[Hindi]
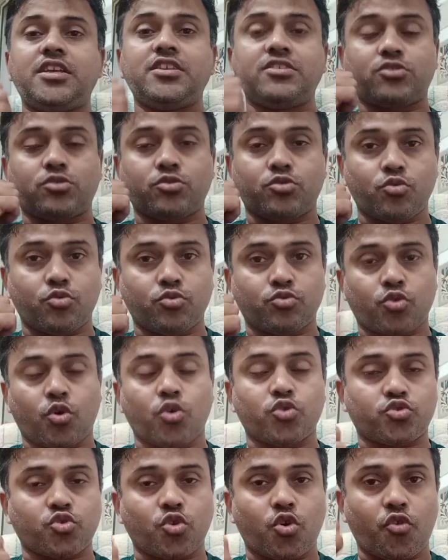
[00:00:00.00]
तीस टू
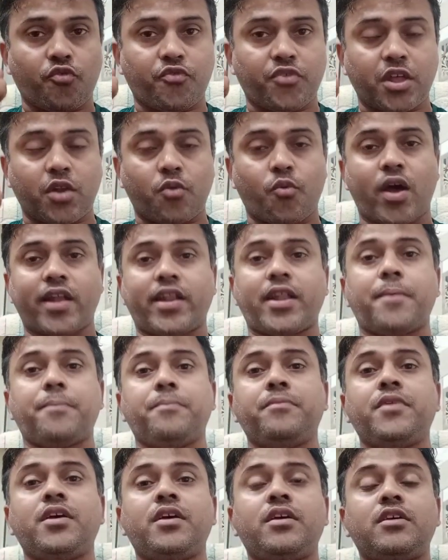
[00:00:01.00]
दो सौ फिर वन
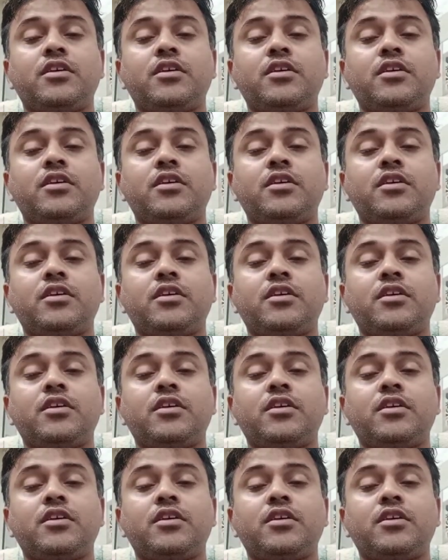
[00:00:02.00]
एम